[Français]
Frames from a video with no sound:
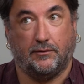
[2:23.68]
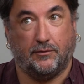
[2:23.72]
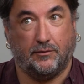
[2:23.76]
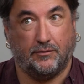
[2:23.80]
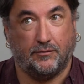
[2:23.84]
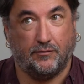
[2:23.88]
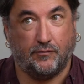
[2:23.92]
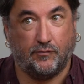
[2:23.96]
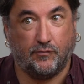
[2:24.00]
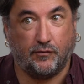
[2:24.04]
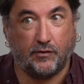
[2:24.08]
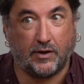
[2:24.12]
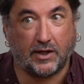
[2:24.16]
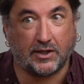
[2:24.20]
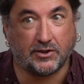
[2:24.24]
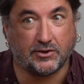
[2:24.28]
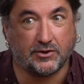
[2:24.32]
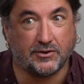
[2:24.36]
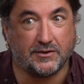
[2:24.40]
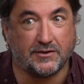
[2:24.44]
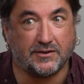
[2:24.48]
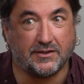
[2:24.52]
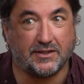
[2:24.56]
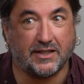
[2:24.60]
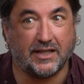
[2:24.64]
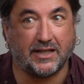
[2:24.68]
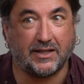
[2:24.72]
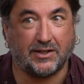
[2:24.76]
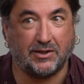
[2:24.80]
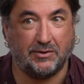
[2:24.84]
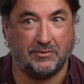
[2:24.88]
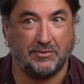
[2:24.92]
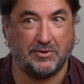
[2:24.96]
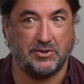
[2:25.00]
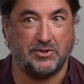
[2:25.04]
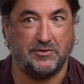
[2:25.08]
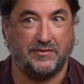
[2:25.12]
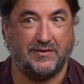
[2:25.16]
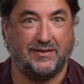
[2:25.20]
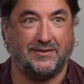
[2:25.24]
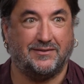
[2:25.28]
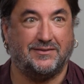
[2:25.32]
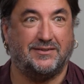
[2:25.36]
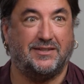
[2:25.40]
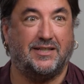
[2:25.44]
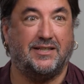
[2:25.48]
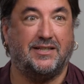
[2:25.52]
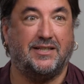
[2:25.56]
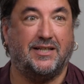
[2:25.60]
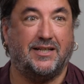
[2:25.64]
une fois que je sais comment je vais
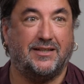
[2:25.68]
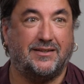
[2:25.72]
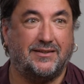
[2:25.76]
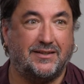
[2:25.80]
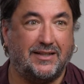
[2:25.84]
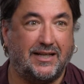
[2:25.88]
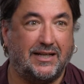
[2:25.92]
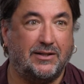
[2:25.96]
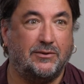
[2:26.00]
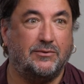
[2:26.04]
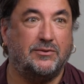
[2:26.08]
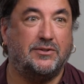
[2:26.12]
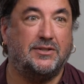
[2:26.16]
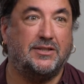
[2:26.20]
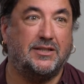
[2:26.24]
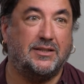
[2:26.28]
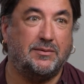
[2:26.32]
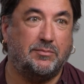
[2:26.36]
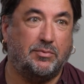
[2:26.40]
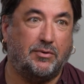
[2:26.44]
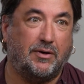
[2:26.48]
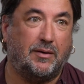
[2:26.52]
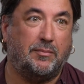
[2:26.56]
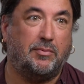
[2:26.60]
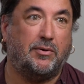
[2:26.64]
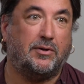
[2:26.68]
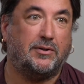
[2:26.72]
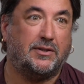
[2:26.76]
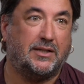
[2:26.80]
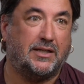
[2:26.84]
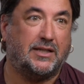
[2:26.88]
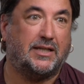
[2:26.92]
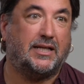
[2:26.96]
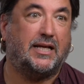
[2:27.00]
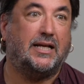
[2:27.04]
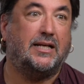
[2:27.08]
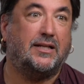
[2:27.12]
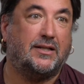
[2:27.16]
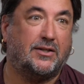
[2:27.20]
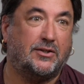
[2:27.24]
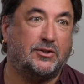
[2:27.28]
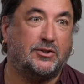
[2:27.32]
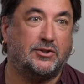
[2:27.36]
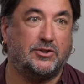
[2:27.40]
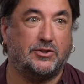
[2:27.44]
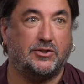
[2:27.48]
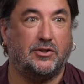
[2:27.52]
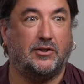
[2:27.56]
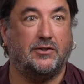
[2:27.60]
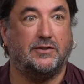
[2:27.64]
enseigner, tel outil peut apporter quelque
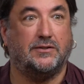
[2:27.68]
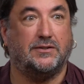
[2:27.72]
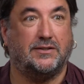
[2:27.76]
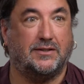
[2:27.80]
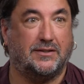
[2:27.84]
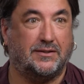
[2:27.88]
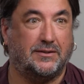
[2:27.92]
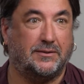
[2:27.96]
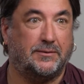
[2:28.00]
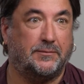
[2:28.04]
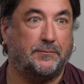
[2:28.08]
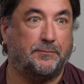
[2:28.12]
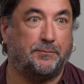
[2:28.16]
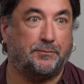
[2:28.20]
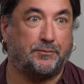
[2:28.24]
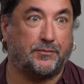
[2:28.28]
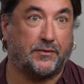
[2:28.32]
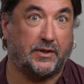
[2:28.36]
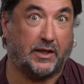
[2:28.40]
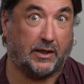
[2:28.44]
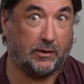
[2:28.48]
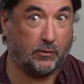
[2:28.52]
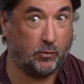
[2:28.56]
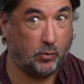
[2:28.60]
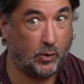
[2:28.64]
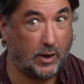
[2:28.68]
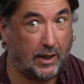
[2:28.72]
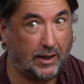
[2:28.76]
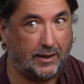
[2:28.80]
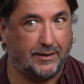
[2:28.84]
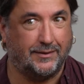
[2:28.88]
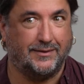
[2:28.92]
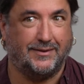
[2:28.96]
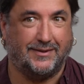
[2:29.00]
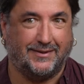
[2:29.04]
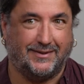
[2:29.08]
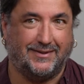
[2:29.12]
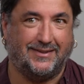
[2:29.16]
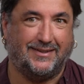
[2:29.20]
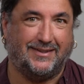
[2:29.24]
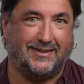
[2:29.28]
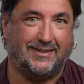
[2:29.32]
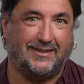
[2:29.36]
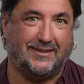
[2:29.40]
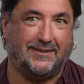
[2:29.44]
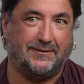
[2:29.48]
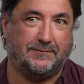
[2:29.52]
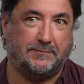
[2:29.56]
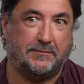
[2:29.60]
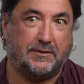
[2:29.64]
chose euh, et quoi
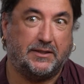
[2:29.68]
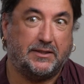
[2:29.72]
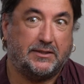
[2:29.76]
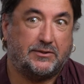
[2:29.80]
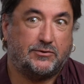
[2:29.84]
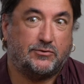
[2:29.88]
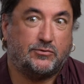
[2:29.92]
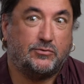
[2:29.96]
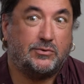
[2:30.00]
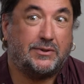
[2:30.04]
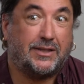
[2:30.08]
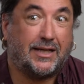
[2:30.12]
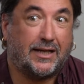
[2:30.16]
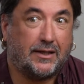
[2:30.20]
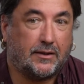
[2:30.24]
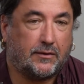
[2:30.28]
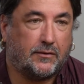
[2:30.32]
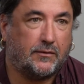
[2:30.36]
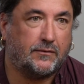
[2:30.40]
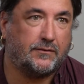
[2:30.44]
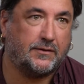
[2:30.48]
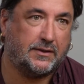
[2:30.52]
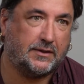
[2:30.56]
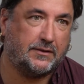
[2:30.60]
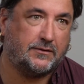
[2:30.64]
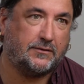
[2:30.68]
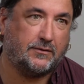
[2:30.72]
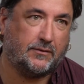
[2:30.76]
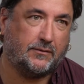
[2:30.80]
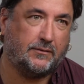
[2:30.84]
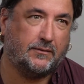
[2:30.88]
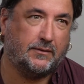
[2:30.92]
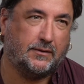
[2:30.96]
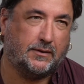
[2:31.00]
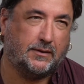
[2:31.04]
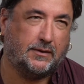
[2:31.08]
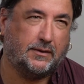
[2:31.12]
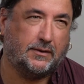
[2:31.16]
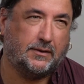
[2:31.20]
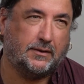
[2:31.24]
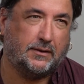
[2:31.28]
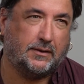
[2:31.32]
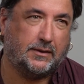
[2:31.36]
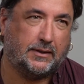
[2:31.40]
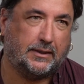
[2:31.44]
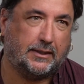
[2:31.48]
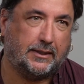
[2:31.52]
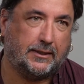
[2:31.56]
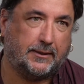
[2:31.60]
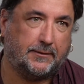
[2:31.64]
et sous quelles conditions.
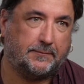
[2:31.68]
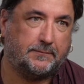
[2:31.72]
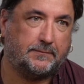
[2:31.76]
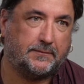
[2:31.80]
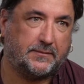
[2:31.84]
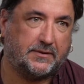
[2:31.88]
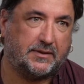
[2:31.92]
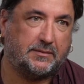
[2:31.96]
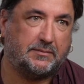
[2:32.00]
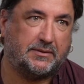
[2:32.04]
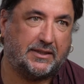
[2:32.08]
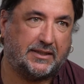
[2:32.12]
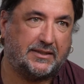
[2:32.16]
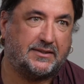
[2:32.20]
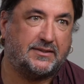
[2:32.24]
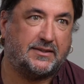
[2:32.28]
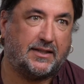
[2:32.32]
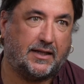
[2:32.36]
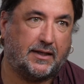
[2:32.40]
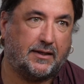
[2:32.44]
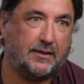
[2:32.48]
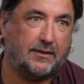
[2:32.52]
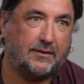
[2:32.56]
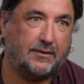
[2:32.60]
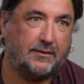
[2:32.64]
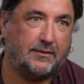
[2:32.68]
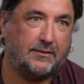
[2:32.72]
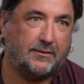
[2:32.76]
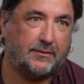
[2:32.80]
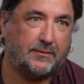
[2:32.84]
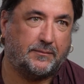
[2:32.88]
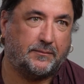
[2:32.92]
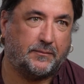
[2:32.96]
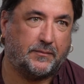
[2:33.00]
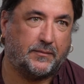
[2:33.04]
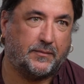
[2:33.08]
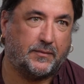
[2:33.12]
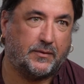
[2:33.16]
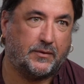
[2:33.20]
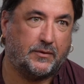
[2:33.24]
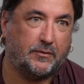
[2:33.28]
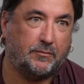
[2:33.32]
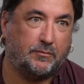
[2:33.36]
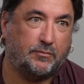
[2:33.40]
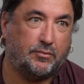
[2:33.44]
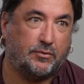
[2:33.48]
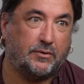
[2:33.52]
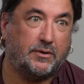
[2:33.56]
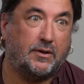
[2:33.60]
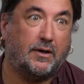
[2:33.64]
c'est peut-être ça le,
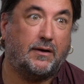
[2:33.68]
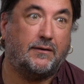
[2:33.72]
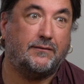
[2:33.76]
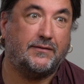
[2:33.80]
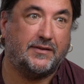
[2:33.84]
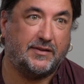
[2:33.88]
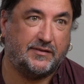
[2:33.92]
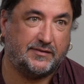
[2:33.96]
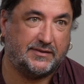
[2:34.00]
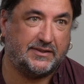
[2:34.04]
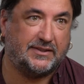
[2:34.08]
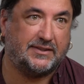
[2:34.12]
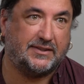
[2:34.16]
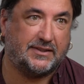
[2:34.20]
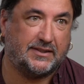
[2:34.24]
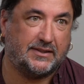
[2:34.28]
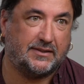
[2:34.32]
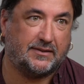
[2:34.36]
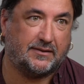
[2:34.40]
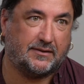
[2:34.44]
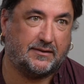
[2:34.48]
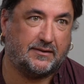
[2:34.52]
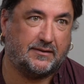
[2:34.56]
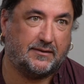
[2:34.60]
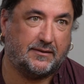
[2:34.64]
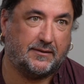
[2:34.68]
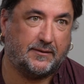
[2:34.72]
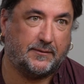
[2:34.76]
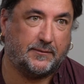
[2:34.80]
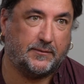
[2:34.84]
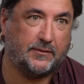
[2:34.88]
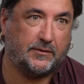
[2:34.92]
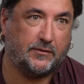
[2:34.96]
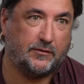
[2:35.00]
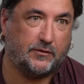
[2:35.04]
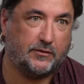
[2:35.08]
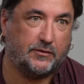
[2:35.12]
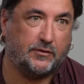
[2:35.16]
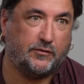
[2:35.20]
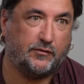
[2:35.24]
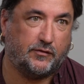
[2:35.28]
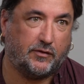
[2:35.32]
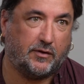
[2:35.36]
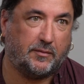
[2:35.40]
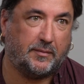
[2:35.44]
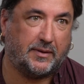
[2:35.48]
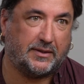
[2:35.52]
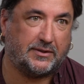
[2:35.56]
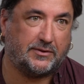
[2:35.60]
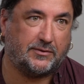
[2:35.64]
plus grand déficit de
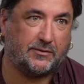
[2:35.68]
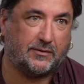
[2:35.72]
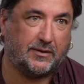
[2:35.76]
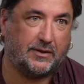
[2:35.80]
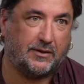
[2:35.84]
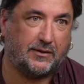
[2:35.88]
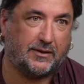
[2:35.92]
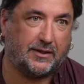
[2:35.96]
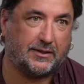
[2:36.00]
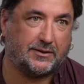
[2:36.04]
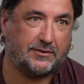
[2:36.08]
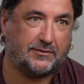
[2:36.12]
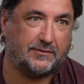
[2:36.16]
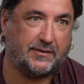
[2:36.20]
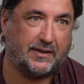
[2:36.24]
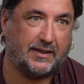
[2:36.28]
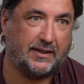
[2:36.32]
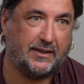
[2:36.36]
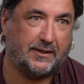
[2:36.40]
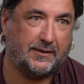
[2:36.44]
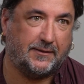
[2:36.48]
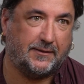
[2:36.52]
formation à l'heure actuelle.